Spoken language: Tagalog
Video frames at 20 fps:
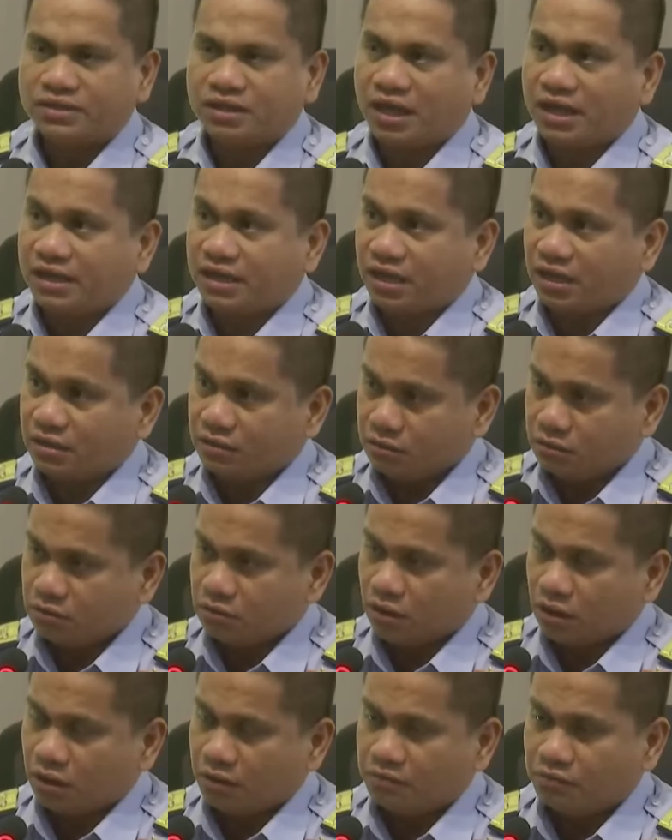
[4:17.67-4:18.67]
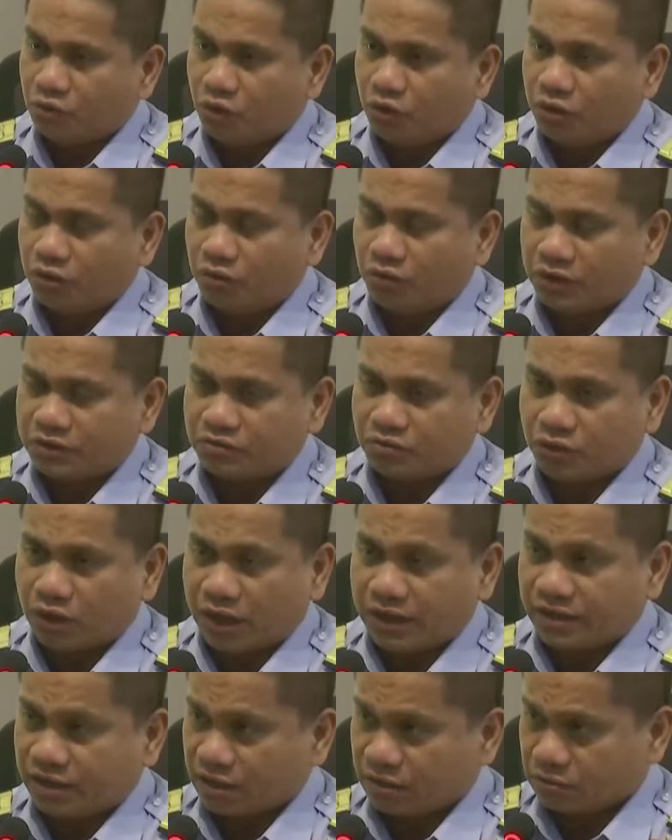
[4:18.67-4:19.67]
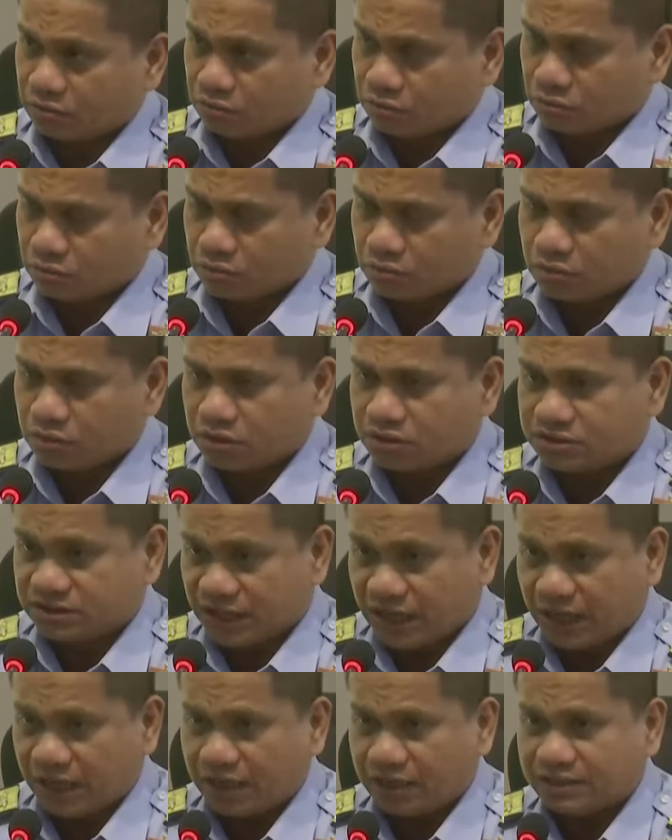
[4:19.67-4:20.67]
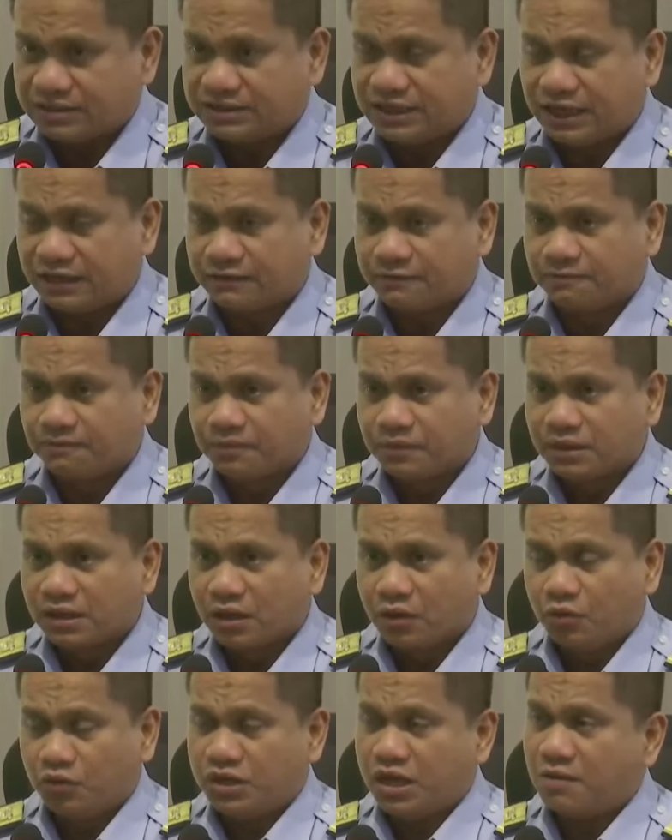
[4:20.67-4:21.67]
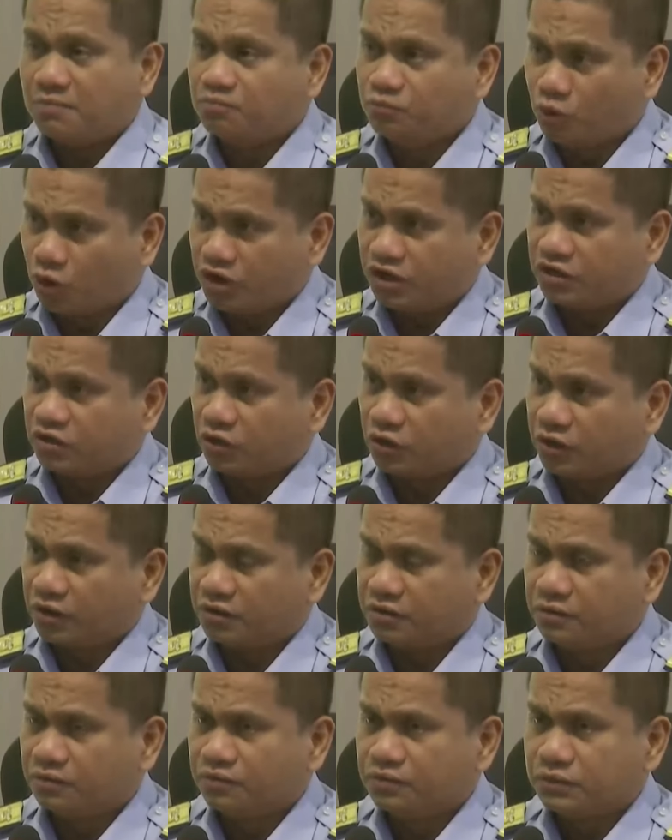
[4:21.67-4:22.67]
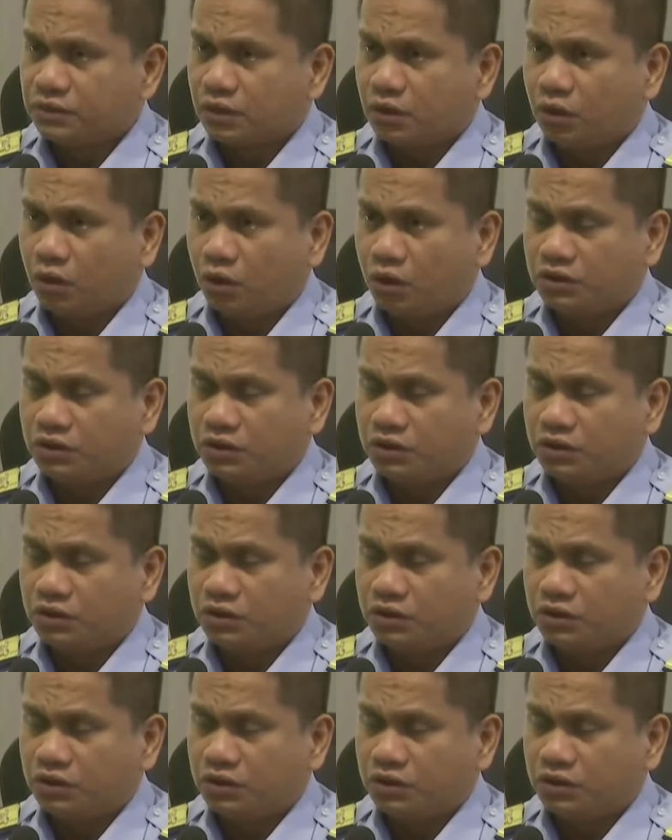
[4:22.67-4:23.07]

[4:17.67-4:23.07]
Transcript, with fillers: What I can um, what I can say is that we have monitored